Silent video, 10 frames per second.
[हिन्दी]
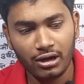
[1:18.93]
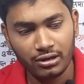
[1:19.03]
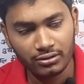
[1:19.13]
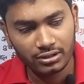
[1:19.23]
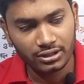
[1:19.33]

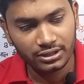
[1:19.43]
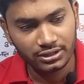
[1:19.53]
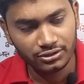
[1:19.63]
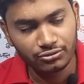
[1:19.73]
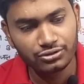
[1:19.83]
और
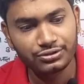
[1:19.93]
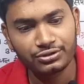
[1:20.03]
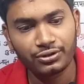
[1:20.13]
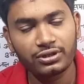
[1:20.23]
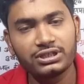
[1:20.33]
यूज़ तो
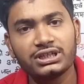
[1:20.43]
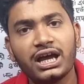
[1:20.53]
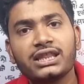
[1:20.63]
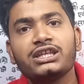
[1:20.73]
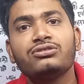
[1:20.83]
छोड़ दीजिए
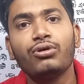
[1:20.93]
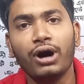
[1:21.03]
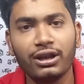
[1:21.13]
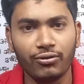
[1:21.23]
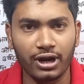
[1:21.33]
अति
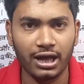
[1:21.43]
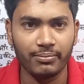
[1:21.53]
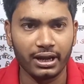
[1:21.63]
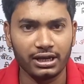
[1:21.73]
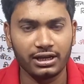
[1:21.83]
दोहन हो रहा है
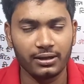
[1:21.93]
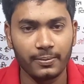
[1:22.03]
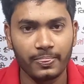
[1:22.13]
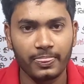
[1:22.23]
पानी का